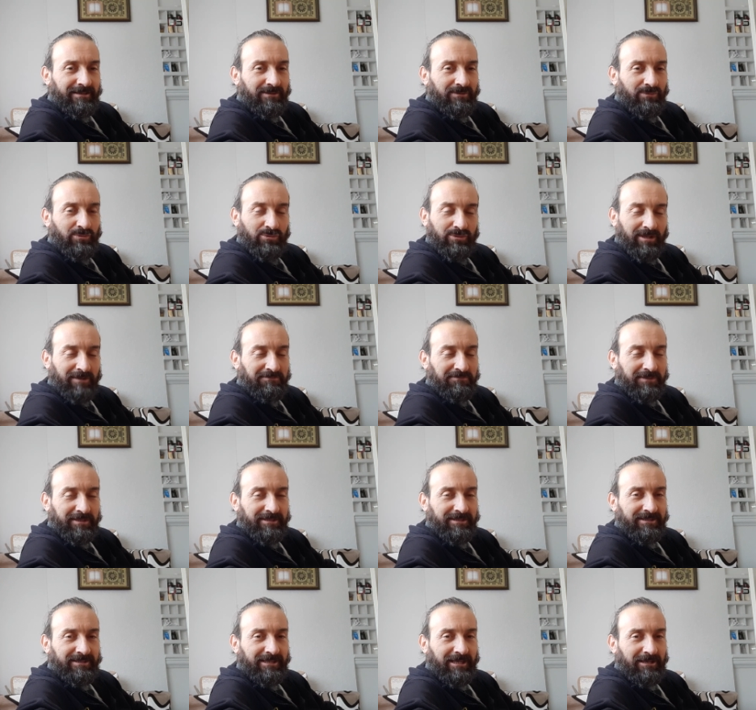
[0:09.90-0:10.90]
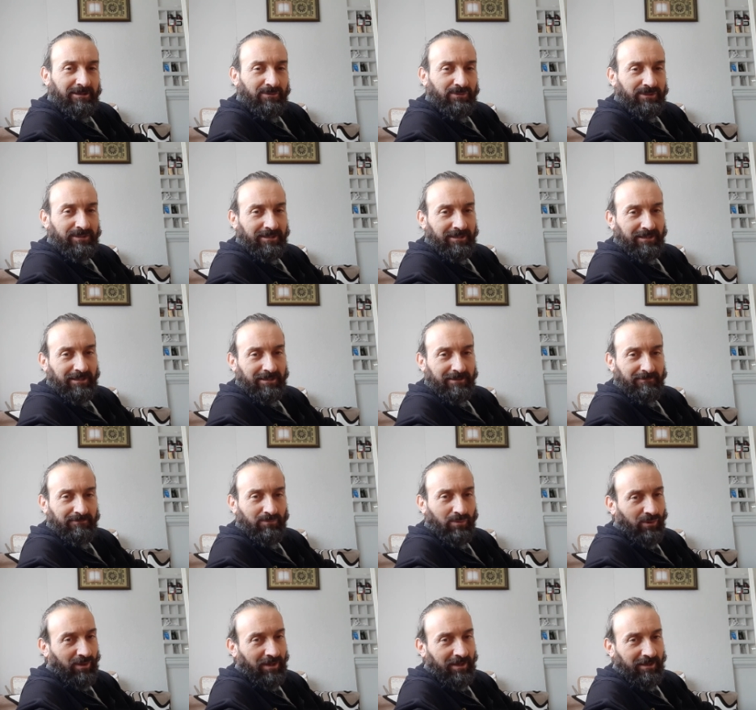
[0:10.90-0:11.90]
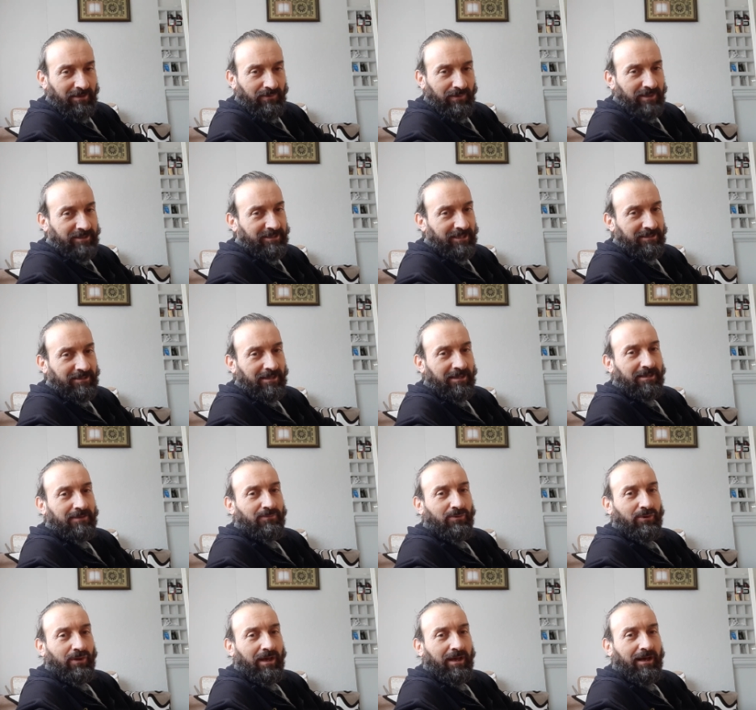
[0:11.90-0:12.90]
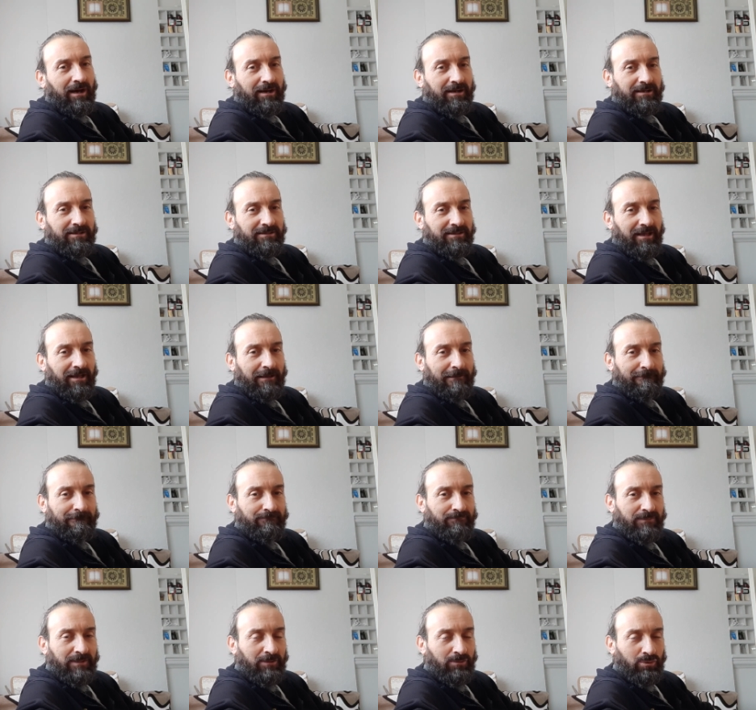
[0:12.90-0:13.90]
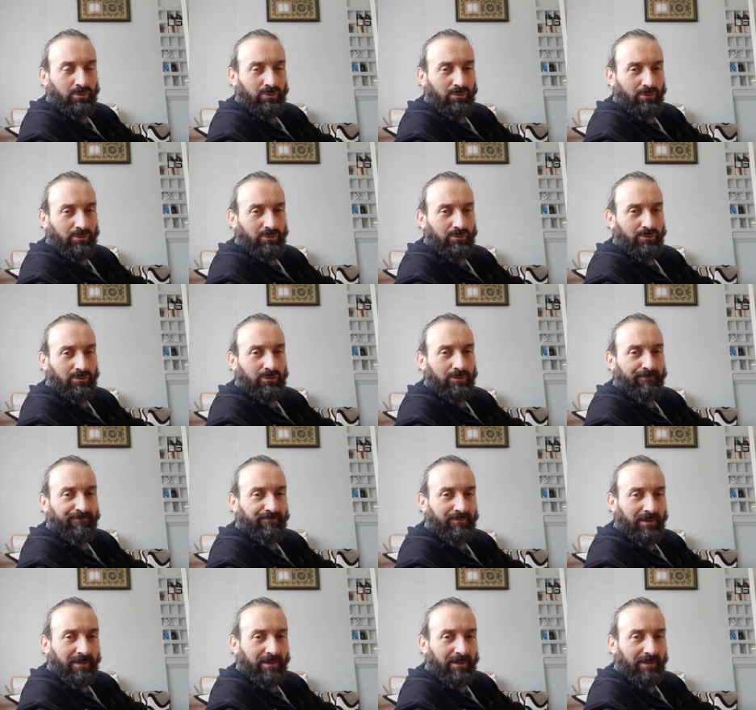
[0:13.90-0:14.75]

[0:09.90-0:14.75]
ustam sellozik boya ve sentetik boya hakkında ne düşünüyorsunuz?